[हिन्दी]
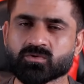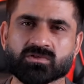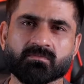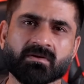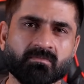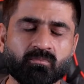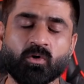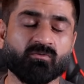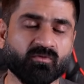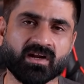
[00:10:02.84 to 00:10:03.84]
दो सौ छप्पन
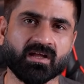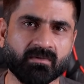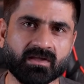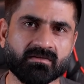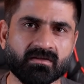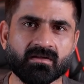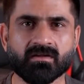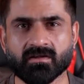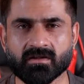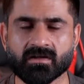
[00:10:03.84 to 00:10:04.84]
बहुत फ़र्क है भाई
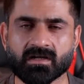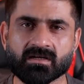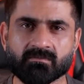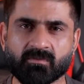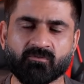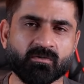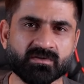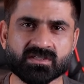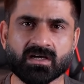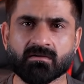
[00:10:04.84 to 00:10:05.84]

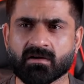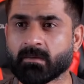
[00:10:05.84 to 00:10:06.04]
परफॉर्मेंस का